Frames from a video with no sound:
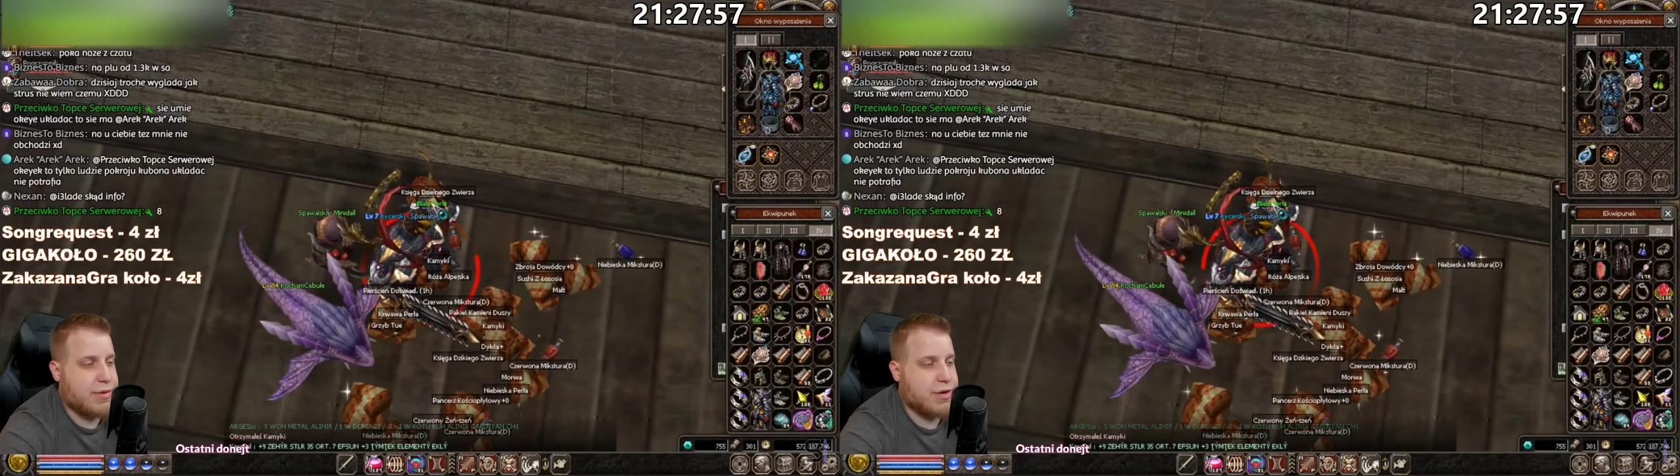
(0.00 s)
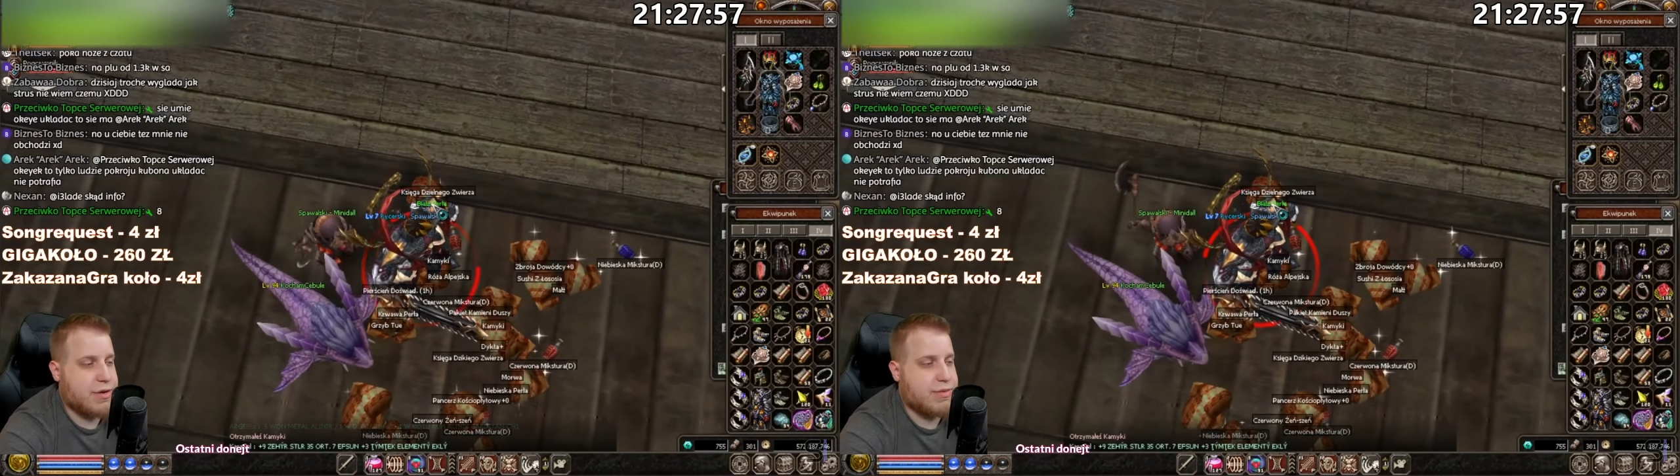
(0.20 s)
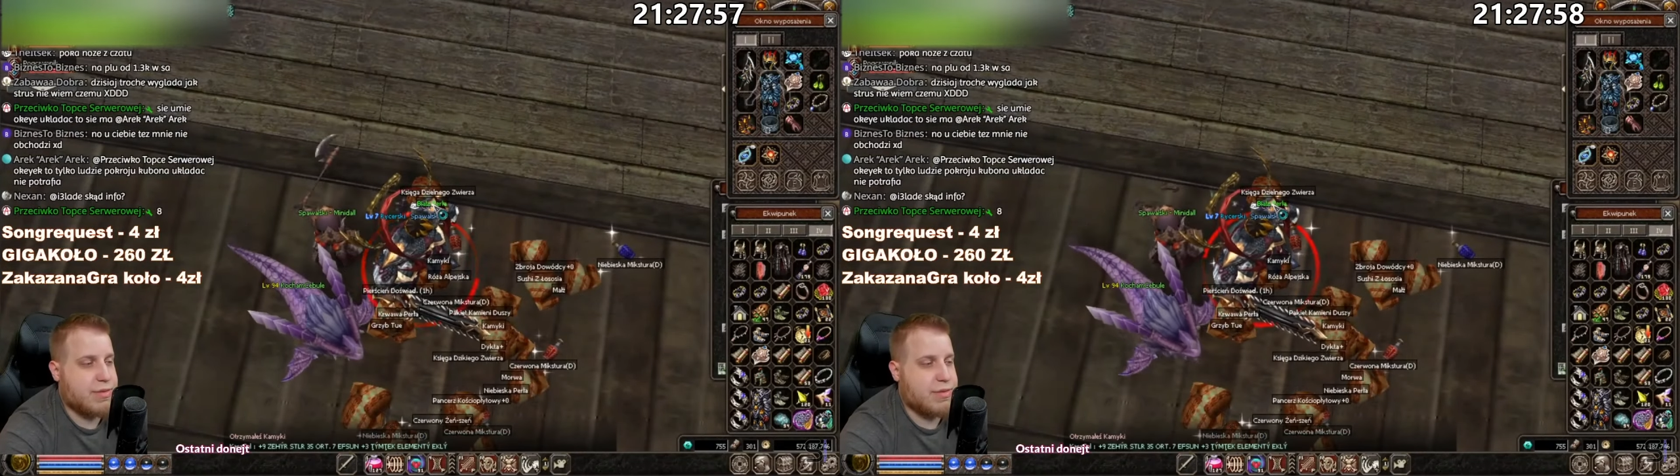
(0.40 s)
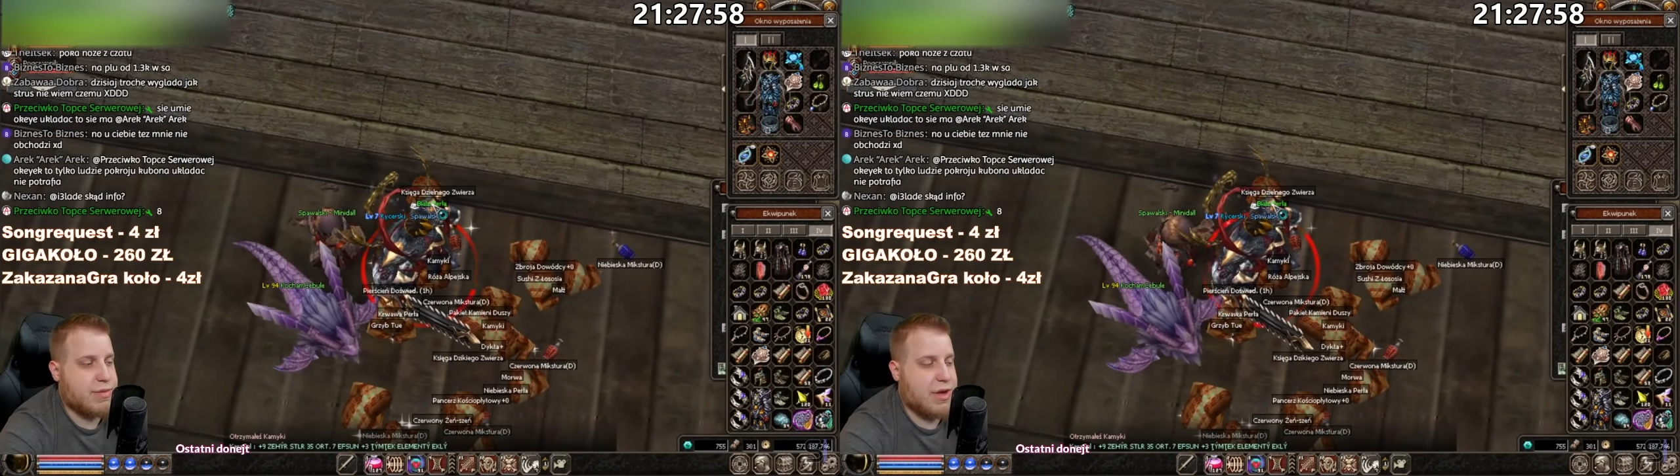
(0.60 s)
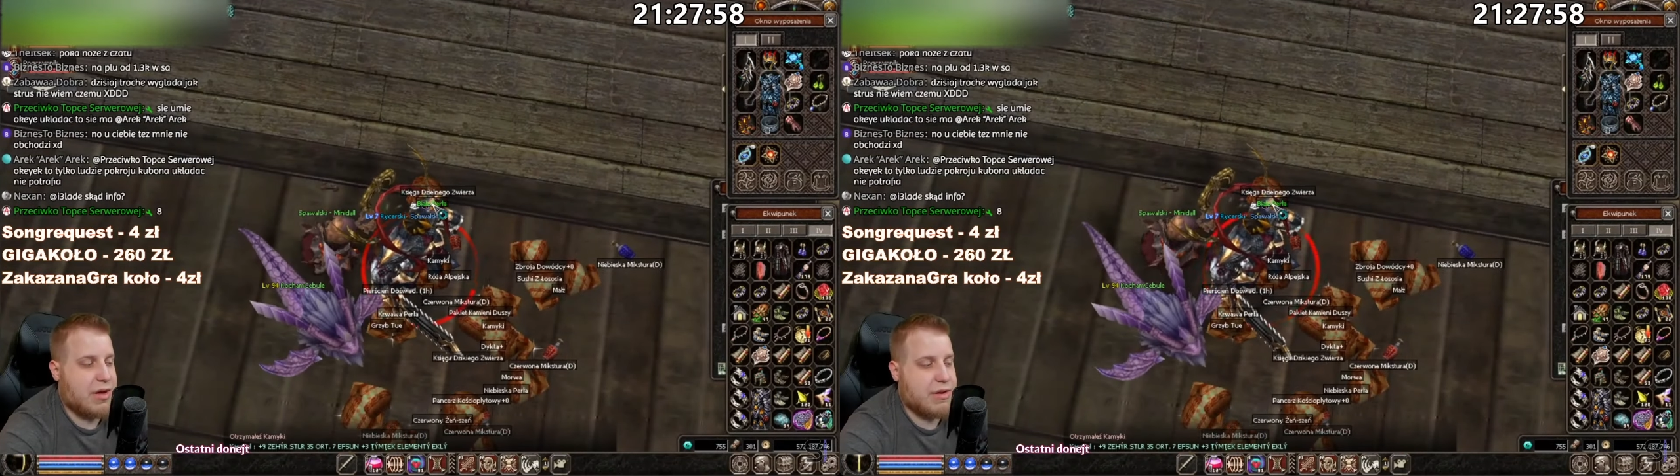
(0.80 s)
I
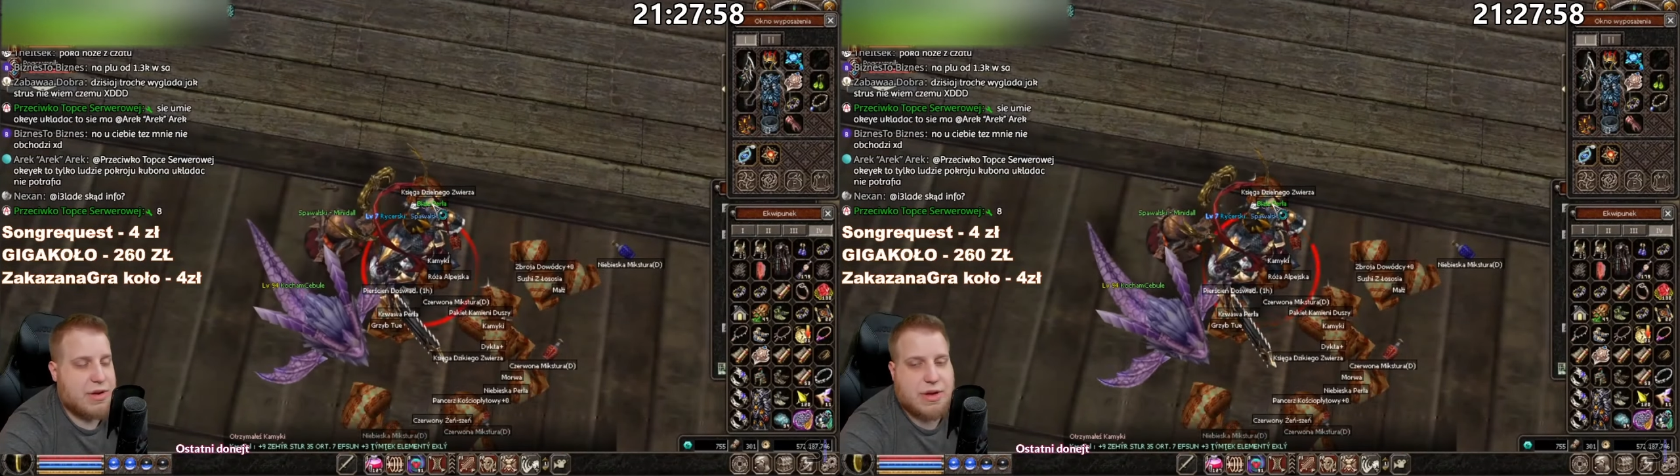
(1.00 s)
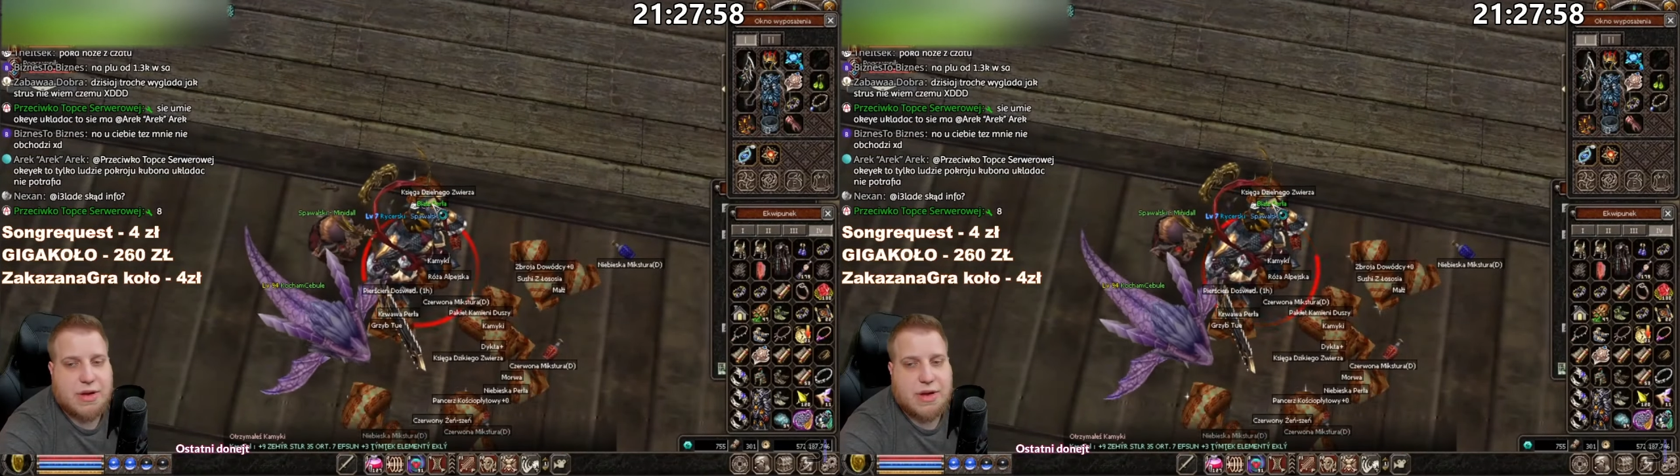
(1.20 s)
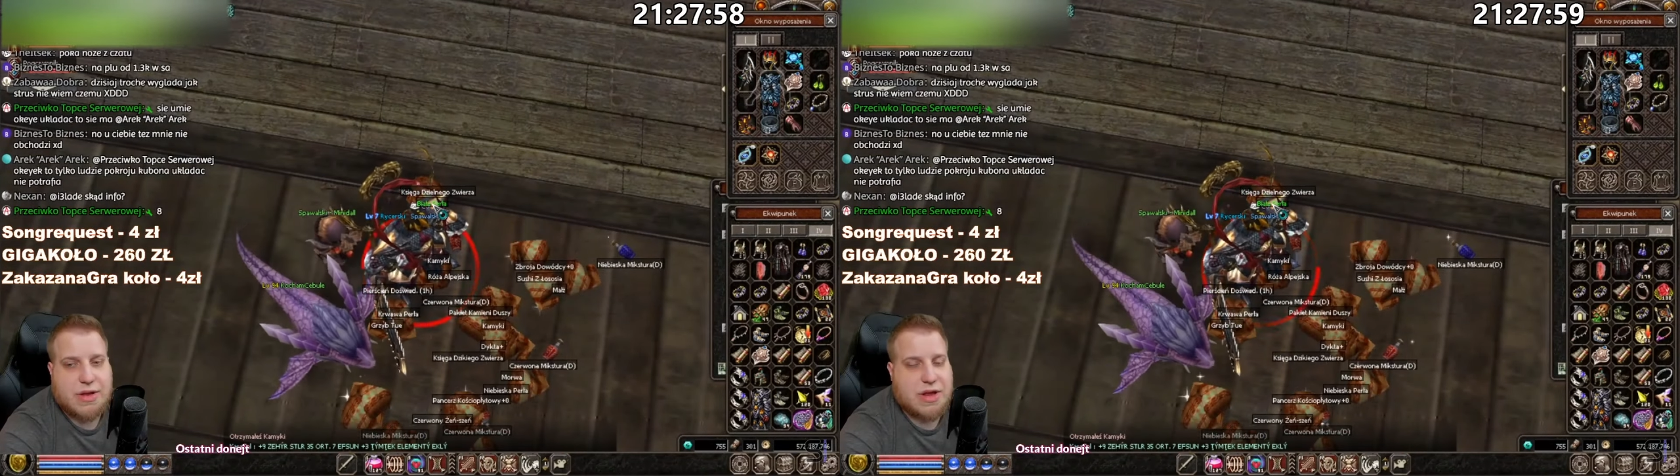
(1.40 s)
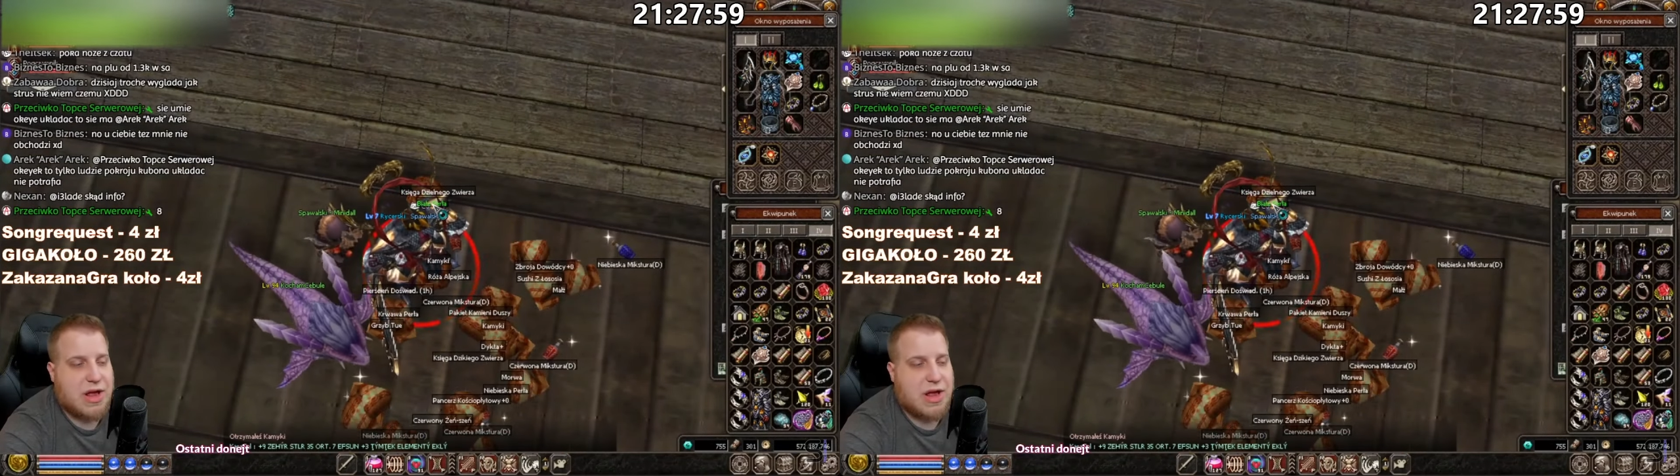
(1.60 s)
jak ten